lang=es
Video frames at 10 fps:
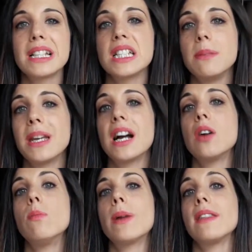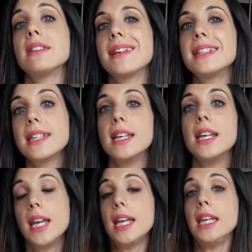maxi mega compra de esas
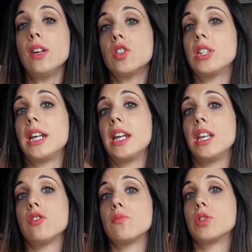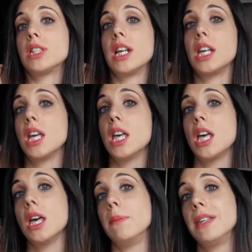y os traeré y os mostraré.
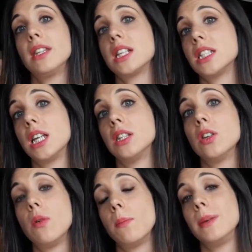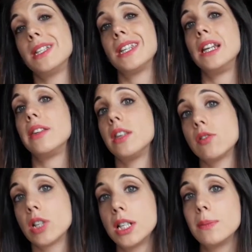Mientras tanto, mis
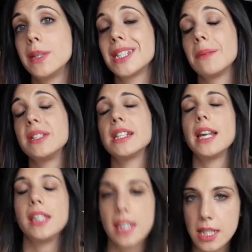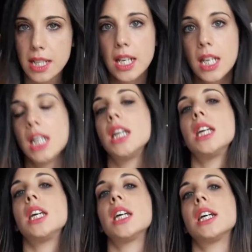deliciosas, mis, ladies,
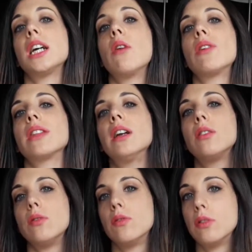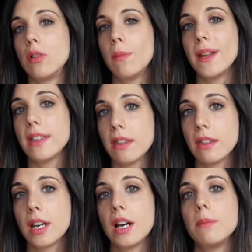eh, aguardar pues, con
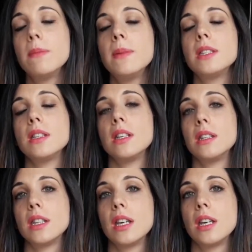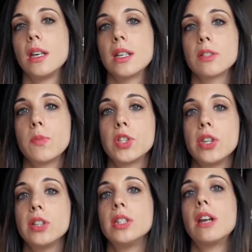paciencia mi siguiente
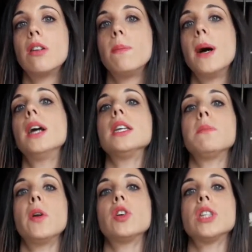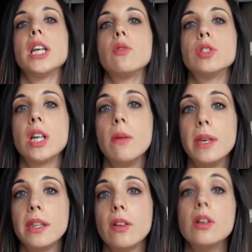exposición de ropa y espero que os haya gustado el
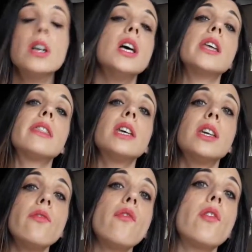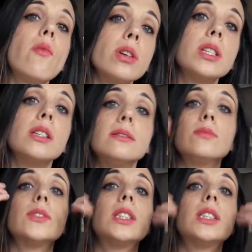vídeo. Thank you for watching.